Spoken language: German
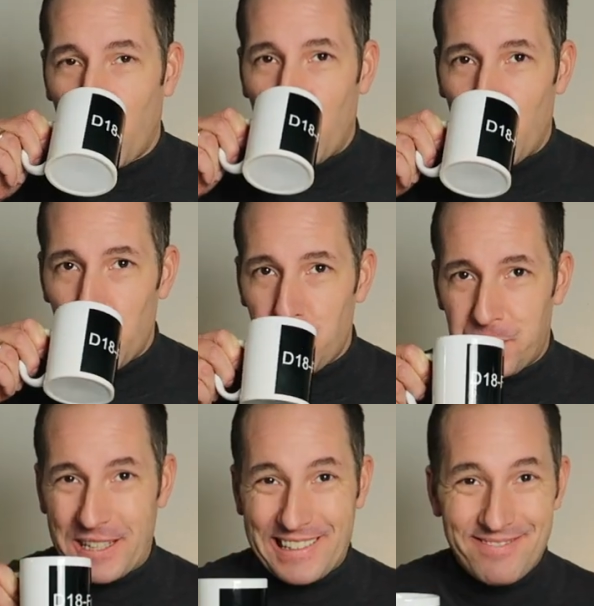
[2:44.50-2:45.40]
hm,
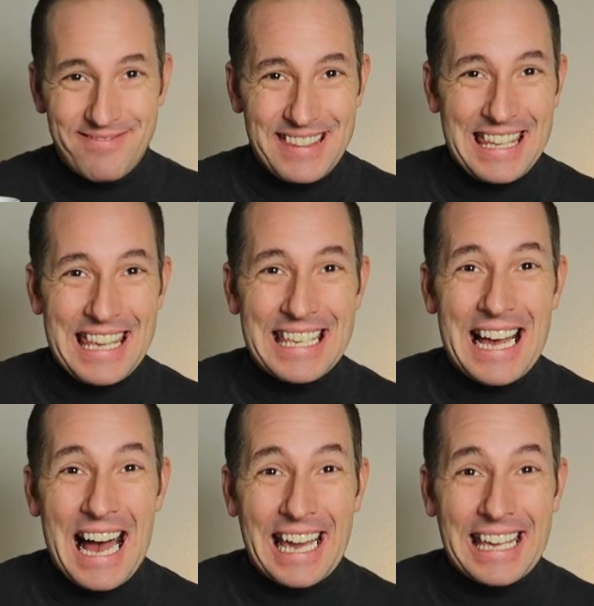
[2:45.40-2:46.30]

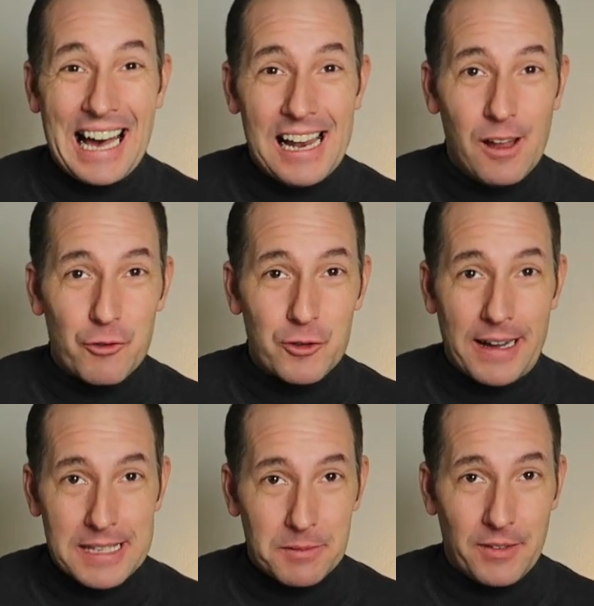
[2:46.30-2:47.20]
areal auf
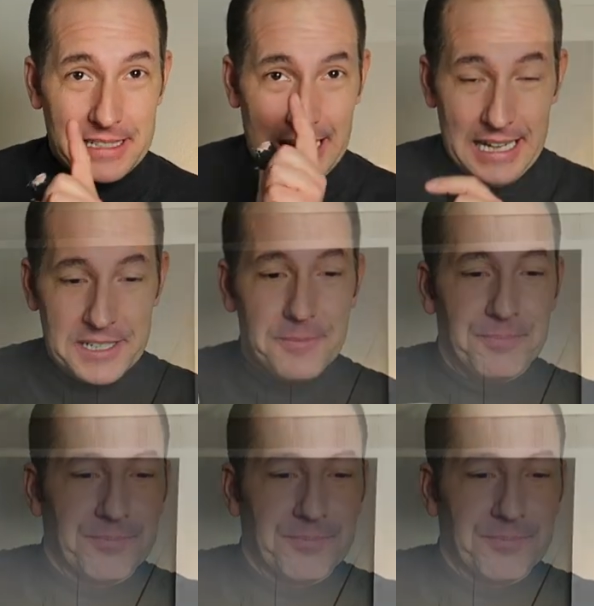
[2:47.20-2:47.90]
schwarzem Quadrat.